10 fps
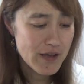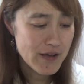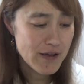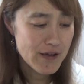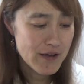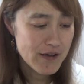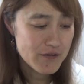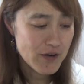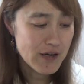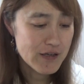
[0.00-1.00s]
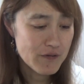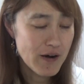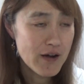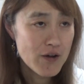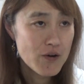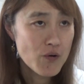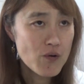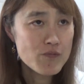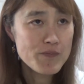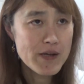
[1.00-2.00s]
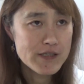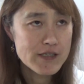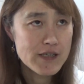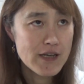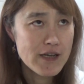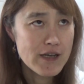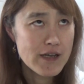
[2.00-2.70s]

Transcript: えー、と管理はホームページ、えー、